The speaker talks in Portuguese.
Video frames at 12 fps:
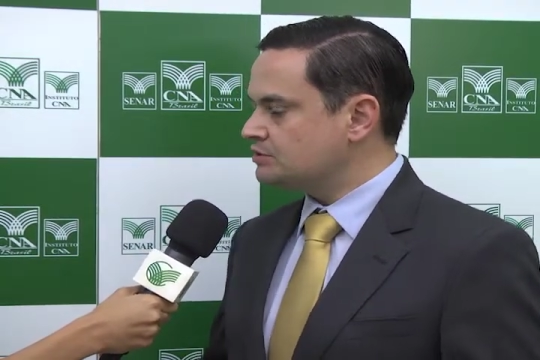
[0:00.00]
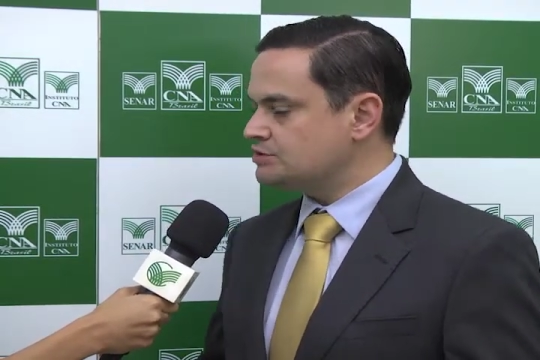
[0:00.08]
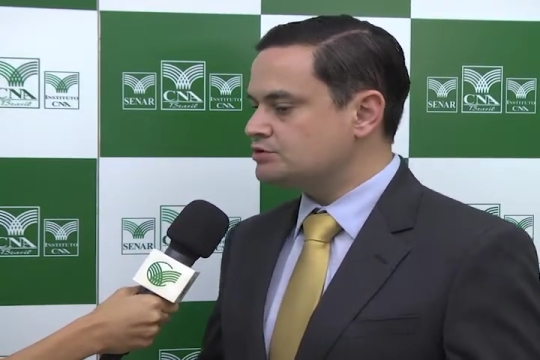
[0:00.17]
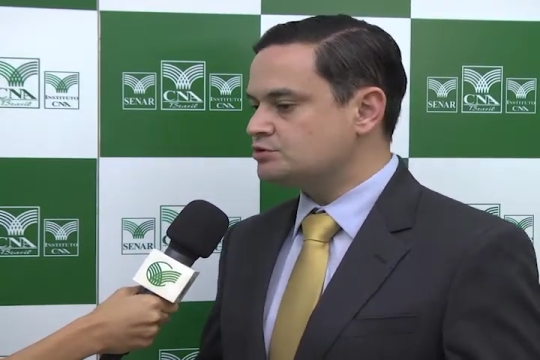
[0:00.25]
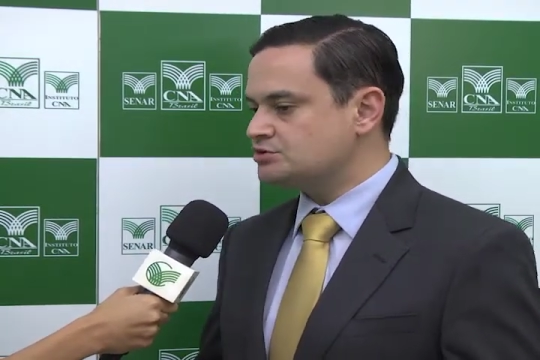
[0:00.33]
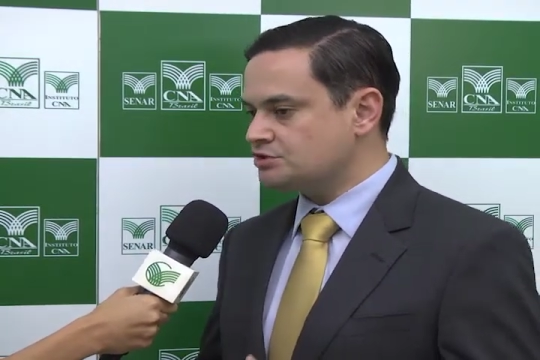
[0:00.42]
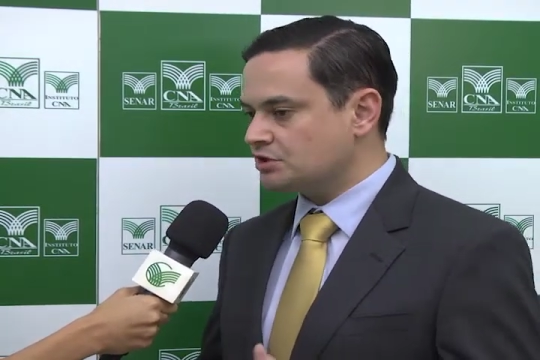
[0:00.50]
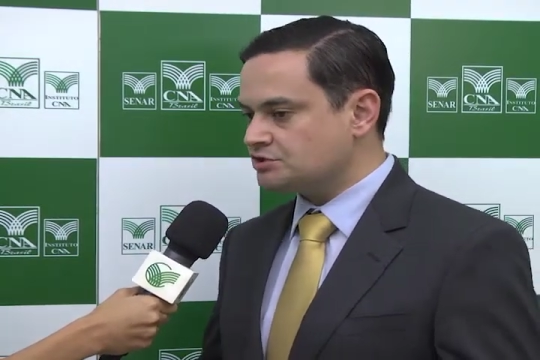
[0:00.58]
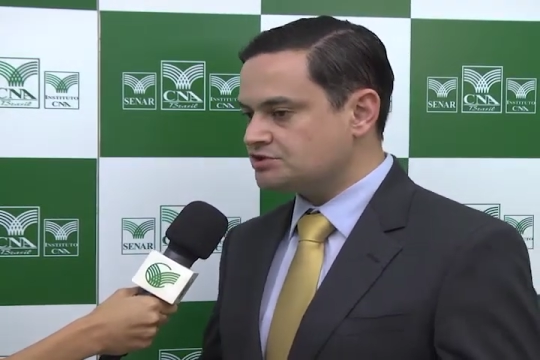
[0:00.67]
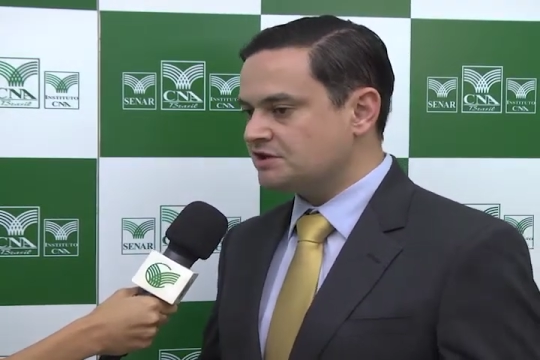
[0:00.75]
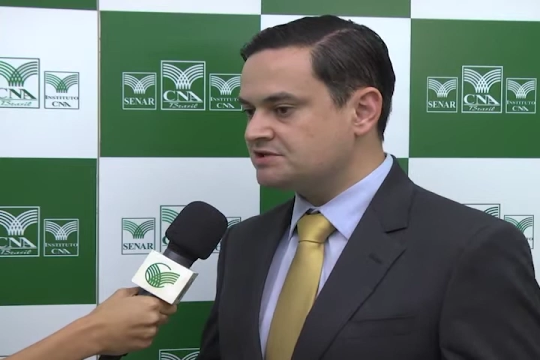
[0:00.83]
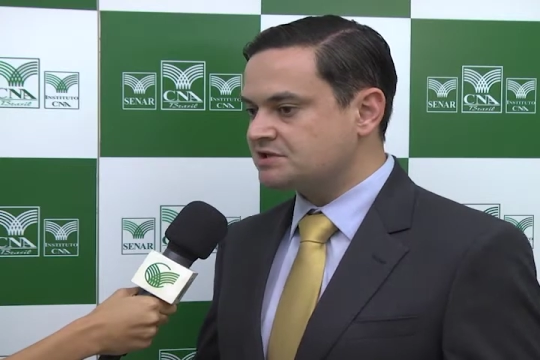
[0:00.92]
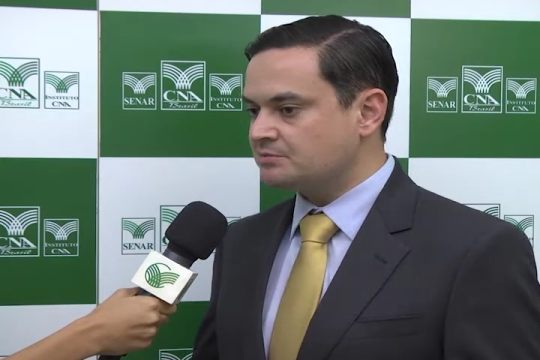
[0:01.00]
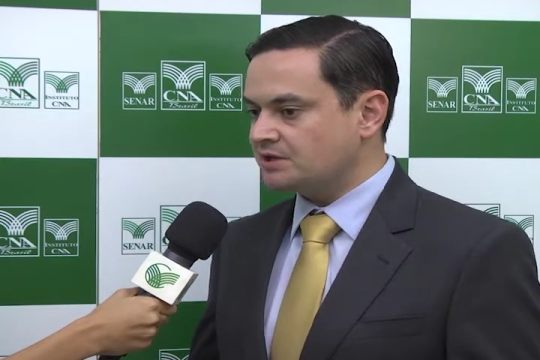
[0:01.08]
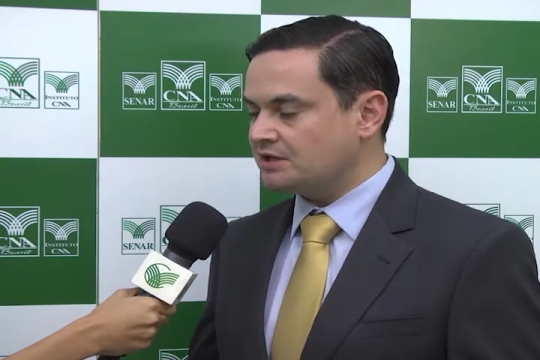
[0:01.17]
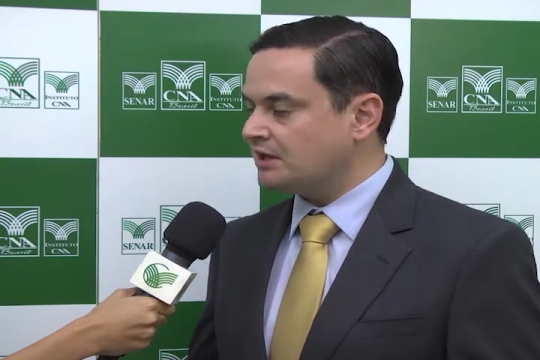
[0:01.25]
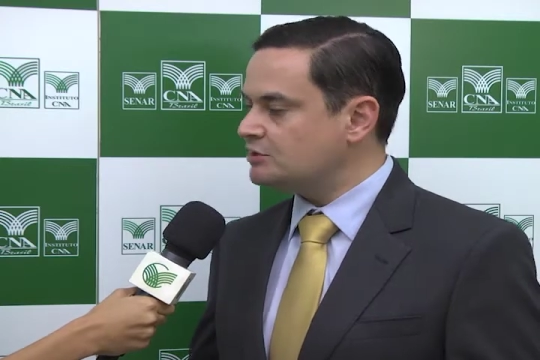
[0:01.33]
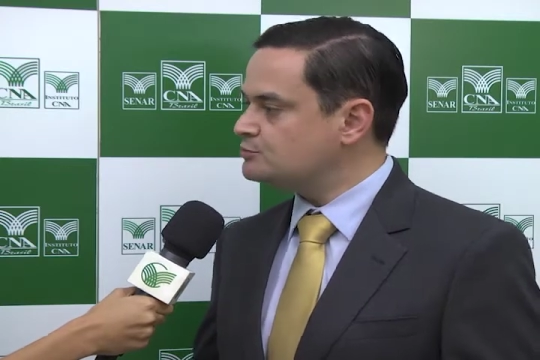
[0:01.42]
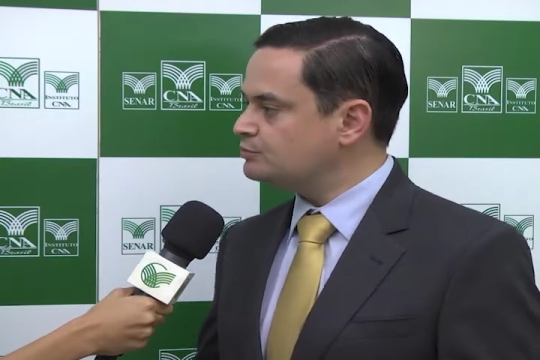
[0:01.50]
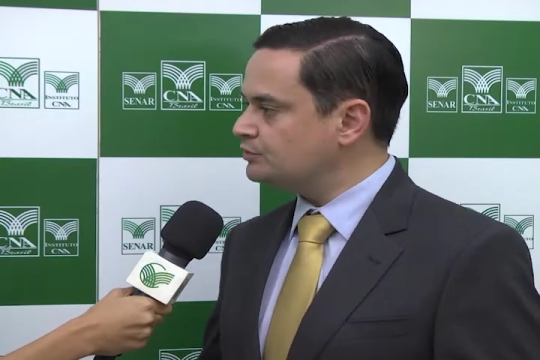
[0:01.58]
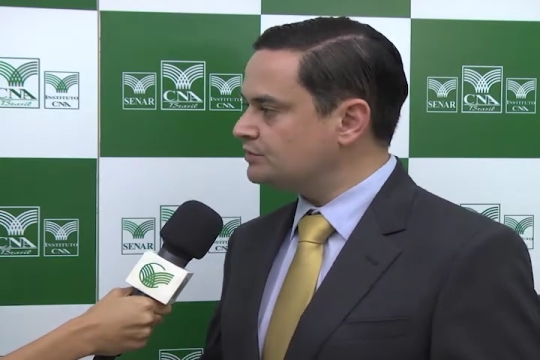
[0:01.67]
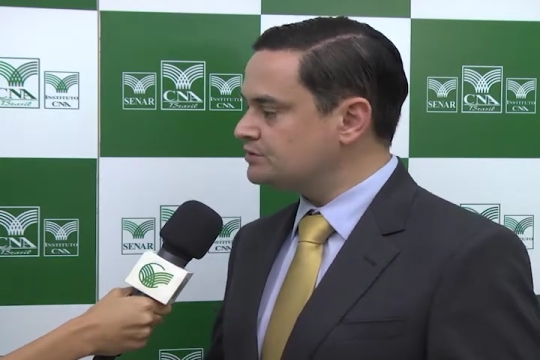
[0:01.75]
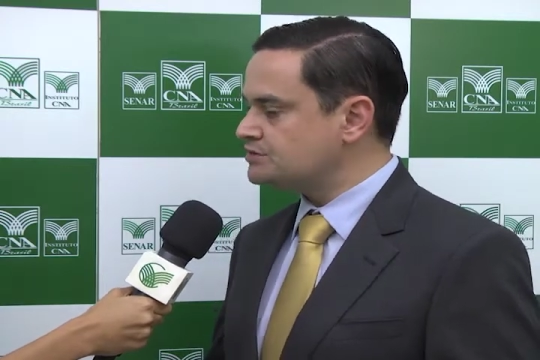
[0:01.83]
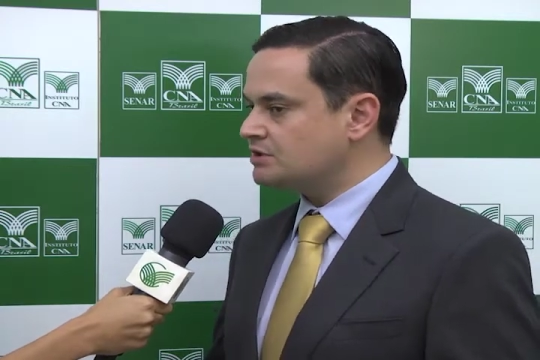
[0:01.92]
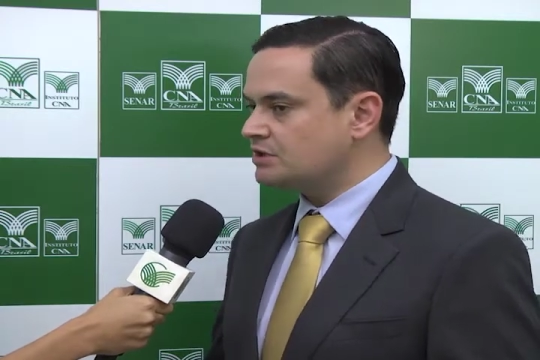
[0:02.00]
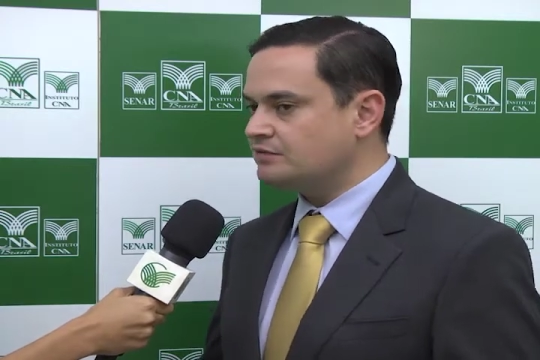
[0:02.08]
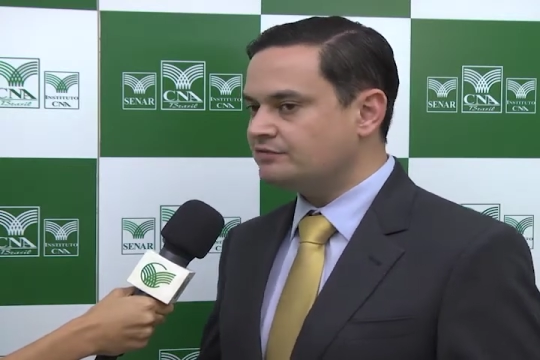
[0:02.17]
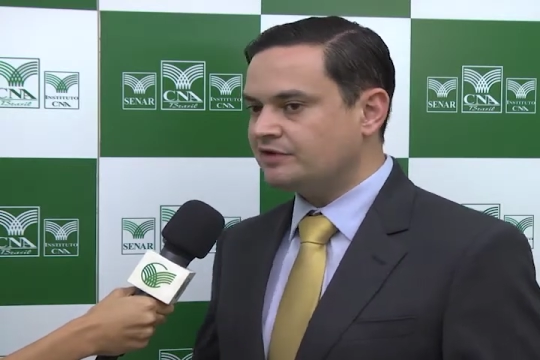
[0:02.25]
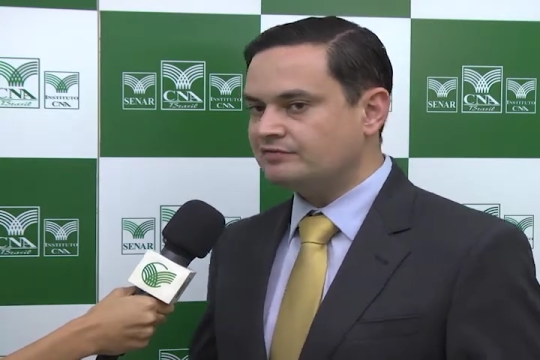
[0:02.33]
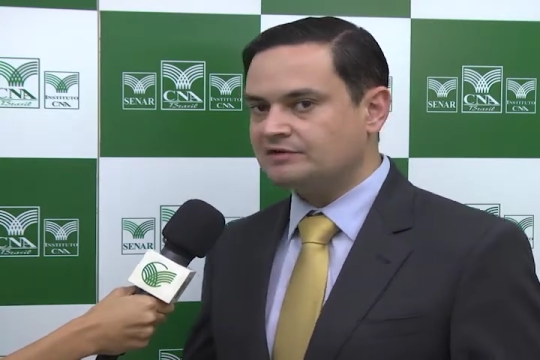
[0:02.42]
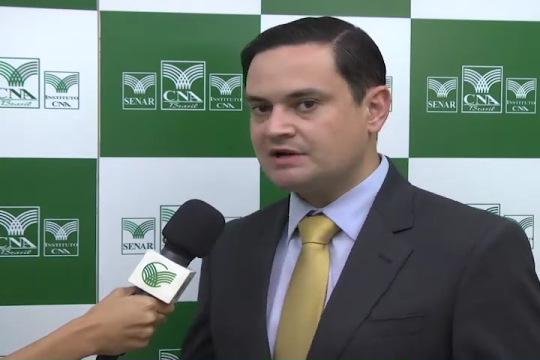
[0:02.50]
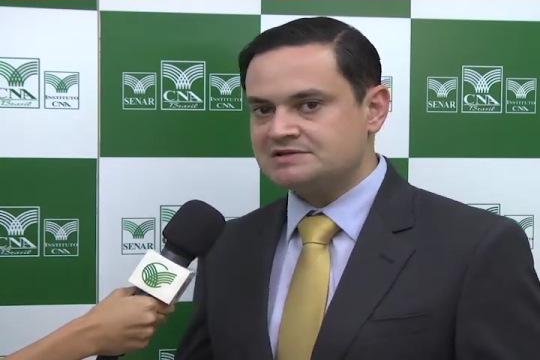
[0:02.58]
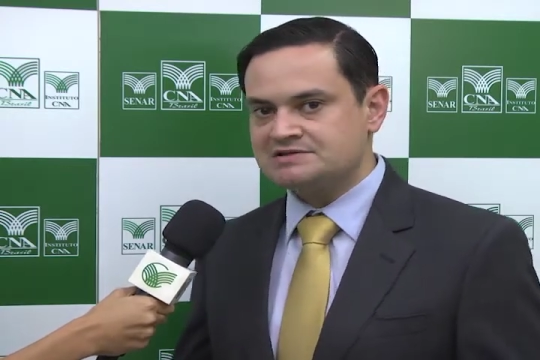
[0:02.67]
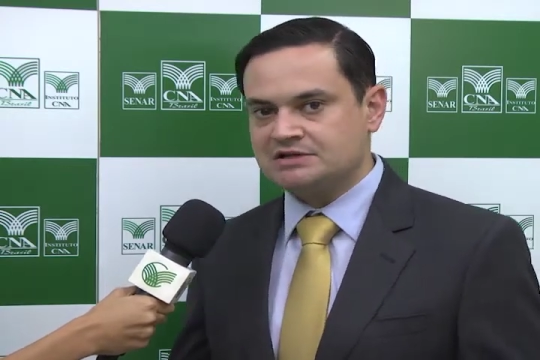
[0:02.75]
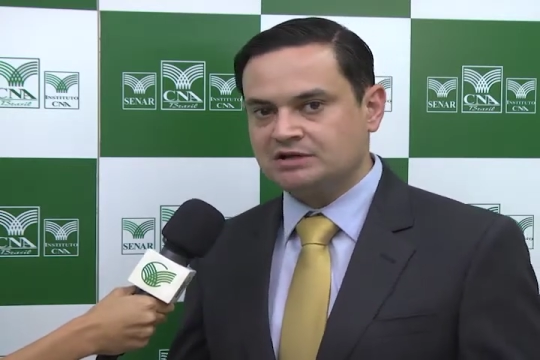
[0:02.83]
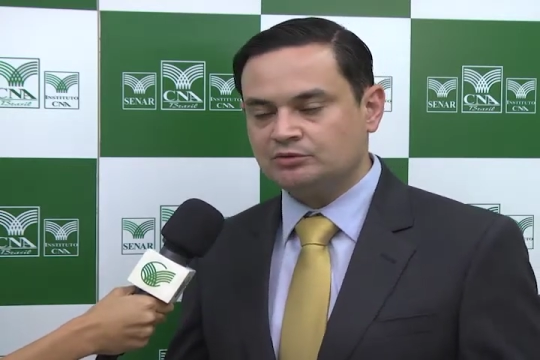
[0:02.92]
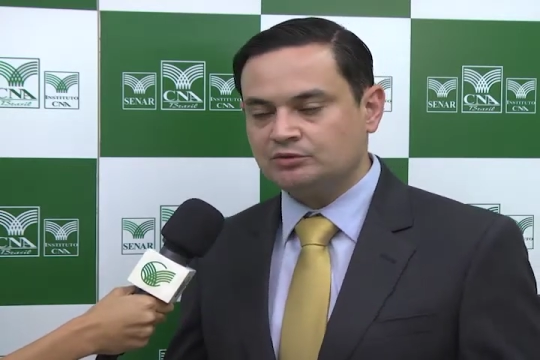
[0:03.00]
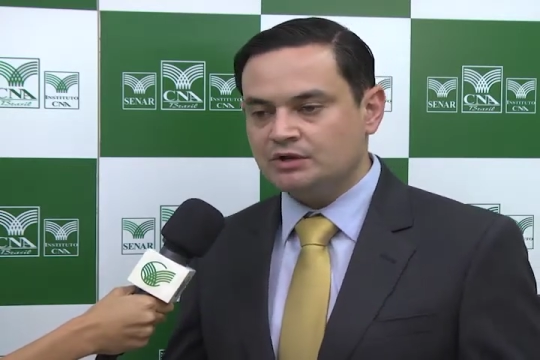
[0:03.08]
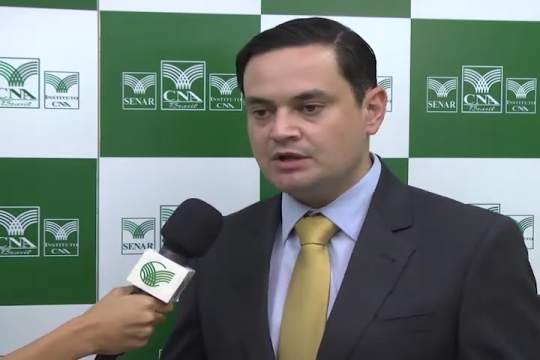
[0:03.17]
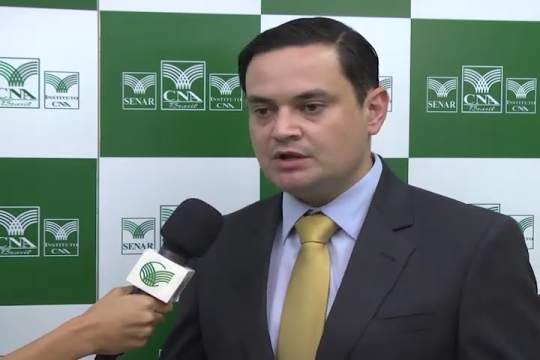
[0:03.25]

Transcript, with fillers: isso diante da instabilidade política que vem trazendo,